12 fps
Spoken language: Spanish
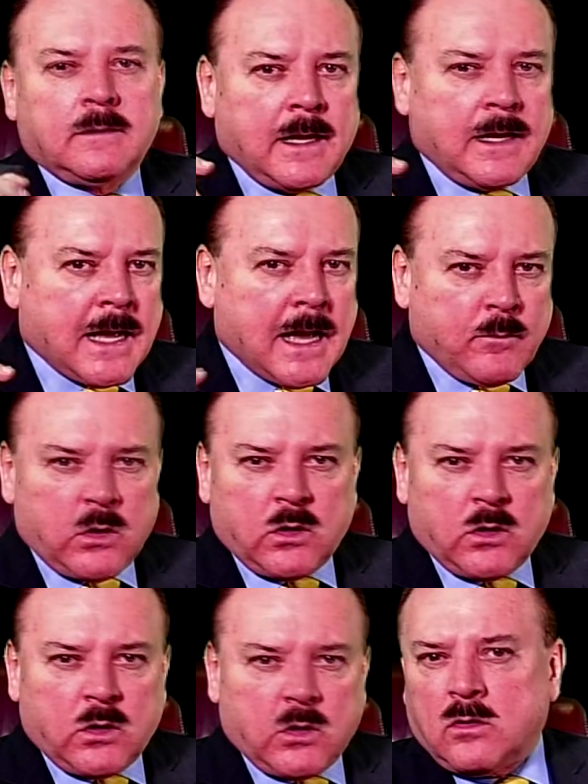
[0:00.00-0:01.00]
del
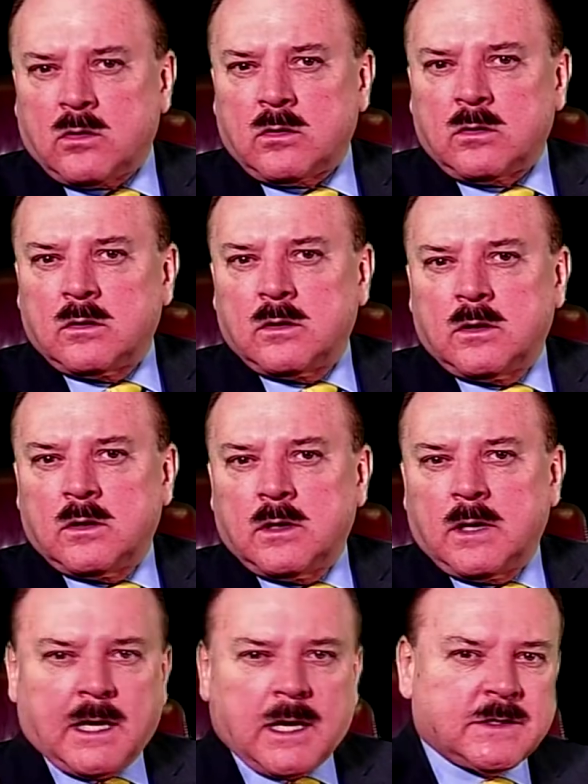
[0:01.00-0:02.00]
cambio
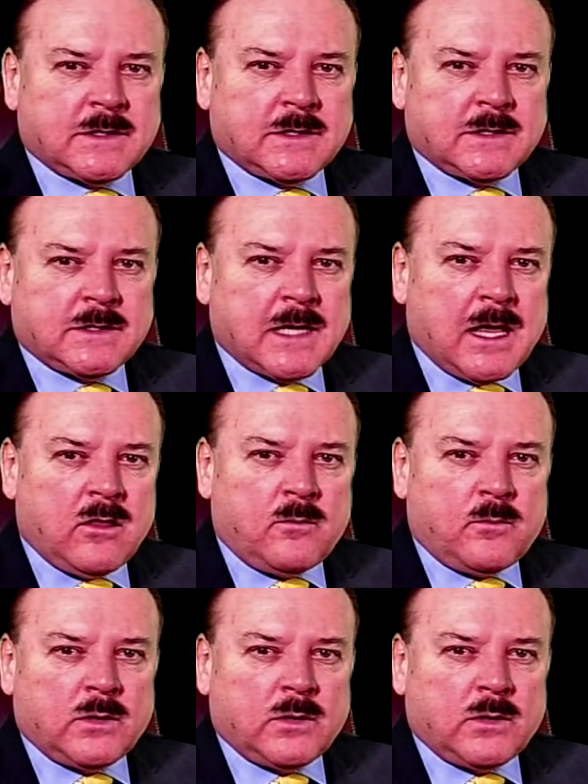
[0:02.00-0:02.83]
encabezado